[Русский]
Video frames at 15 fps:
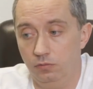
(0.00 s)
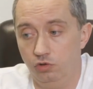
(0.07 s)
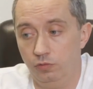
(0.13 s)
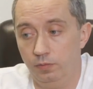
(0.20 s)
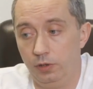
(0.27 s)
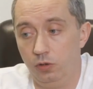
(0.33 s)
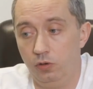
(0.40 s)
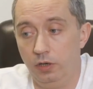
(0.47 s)

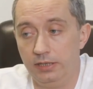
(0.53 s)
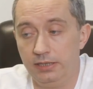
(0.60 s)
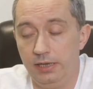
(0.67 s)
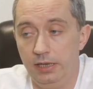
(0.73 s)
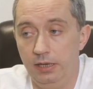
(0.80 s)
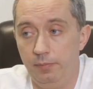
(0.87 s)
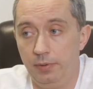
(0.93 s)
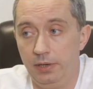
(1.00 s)
Чтобы такое
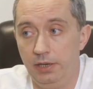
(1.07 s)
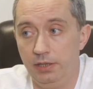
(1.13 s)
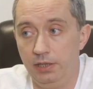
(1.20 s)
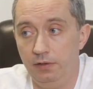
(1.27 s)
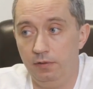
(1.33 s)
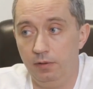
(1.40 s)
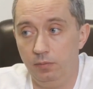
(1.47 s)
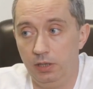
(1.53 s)
расстояние
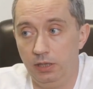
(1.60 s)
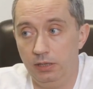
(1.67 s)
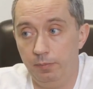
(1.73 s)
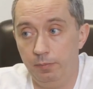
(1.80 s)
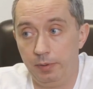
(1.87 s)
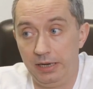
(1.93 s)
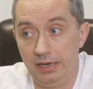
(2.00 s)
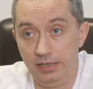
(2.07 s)
пройти, вам надо
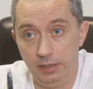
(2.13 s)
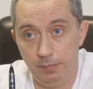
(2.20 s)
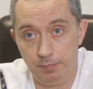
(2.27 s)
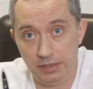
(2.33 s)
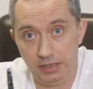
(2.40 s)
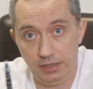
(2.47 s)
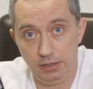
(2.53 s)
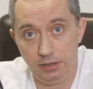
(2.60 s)
пройти
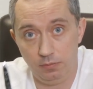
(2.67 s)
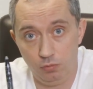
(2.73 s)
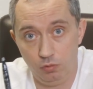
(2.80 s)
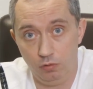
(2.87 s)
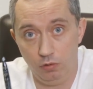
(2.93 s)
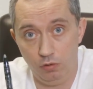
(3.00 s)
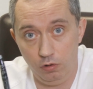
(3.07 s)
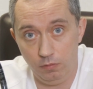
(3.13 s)
под этим
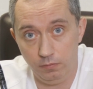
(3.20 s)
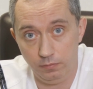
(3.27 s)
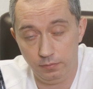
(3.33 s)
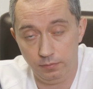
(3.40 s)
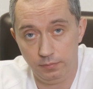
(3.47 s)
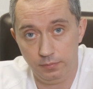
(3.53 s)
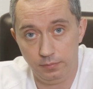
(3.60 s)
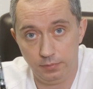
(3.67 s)

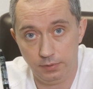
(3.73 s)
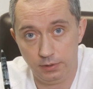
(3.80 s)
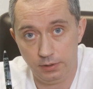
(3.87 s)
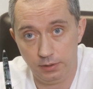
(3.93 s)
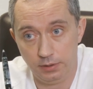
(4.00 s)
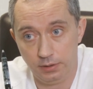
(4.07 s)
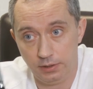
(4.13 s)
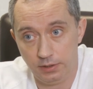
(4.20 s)
углом
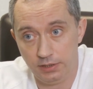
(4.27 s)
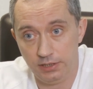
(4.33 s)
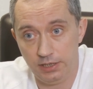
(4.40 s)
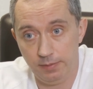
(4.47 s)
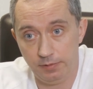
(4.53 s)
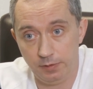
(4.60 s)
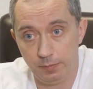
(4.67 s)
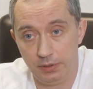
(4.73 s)

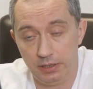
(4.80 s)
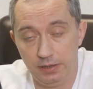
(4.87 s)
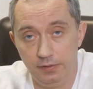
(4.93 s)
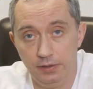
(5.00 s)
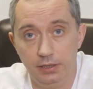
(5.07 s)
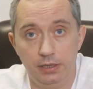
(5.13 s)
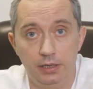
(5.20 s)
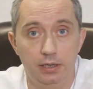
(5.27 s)

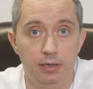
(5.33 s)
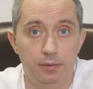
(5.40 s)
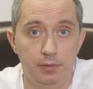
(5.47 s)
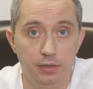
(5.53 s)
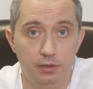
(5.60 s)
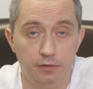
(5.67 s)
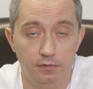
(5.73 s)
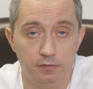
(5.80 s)
7,5
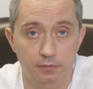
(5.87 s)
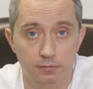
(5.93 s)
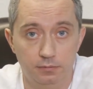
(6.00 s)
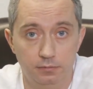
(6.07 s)
километров.